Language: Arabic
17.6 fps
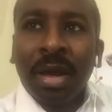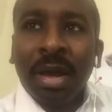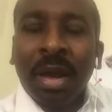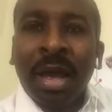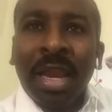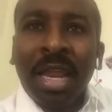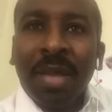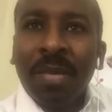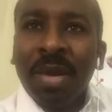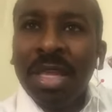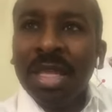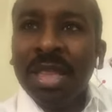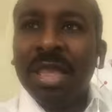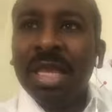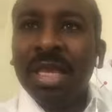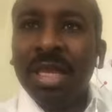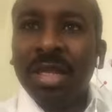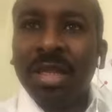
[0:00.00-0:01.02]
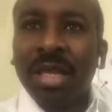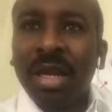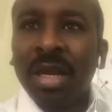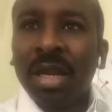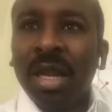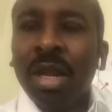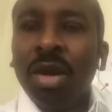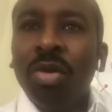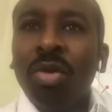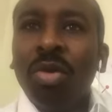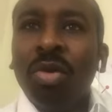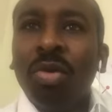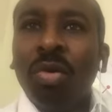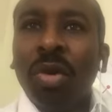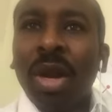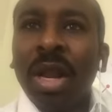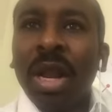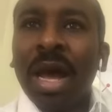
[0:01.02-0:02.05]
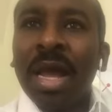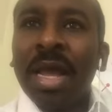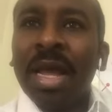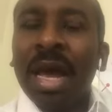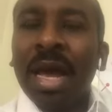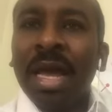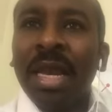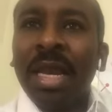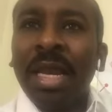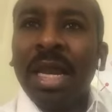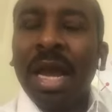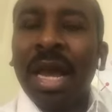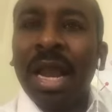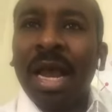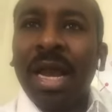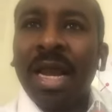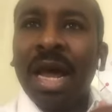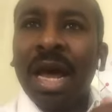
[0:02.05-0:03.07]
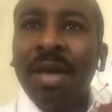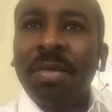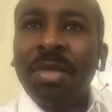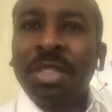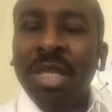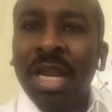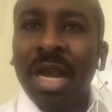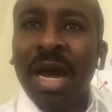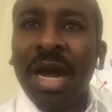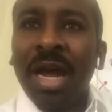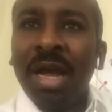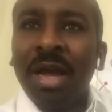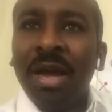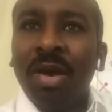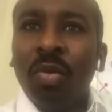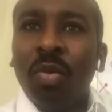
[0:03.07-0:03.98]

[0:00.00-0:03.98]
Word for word: غريبة جدا جدا انه والله يا اخي نحن قلعناها بالسلاح